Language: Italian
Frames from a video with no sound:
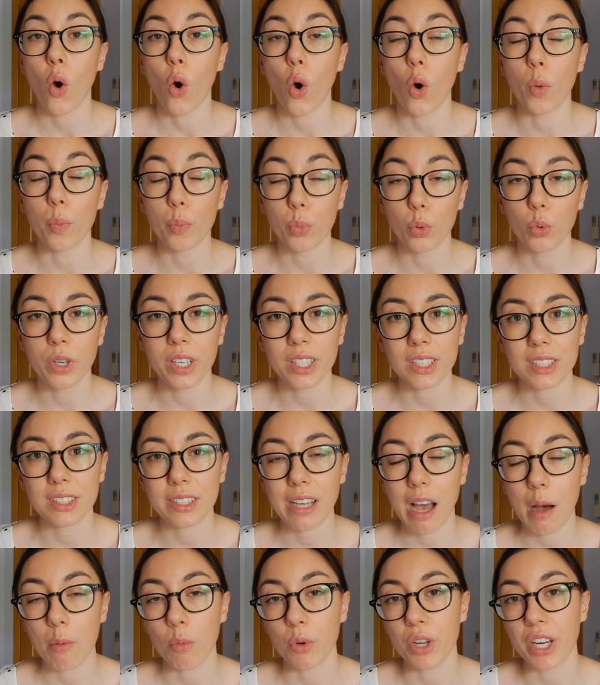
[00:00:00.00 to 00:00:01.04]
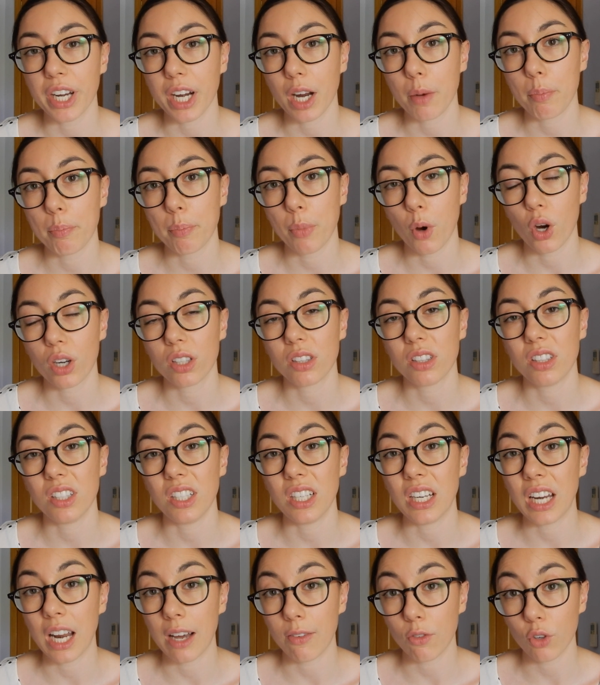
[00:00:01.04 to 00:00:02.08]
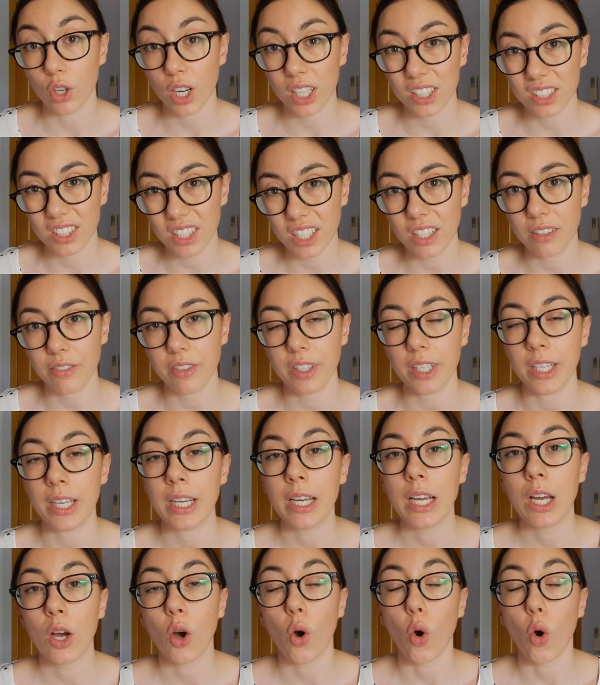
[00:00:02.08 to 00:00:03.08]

oppure siamo in rapporti lavorativi